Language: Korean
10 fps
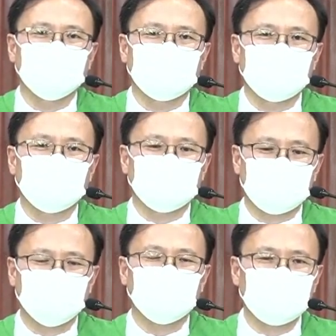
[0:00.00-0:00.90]
내가
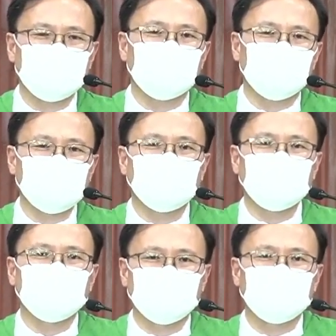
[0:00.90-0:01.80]
사랑하는 사람을
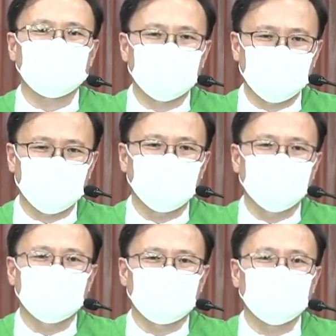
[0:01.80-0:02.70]
만나러 가는데
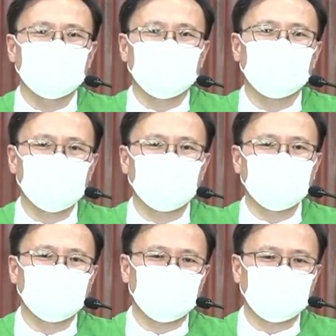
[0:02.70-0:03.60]
그 사람을
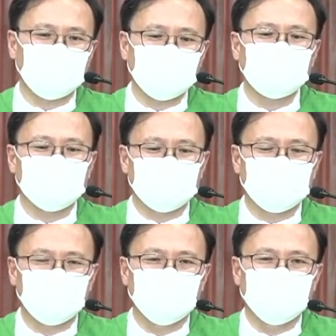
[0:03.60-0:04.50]
만날 수 없다라는
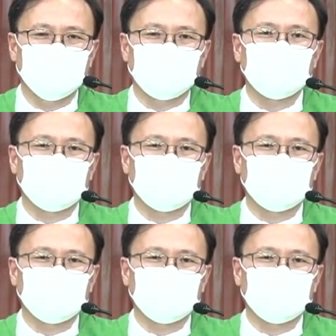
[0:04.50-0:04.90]
그리고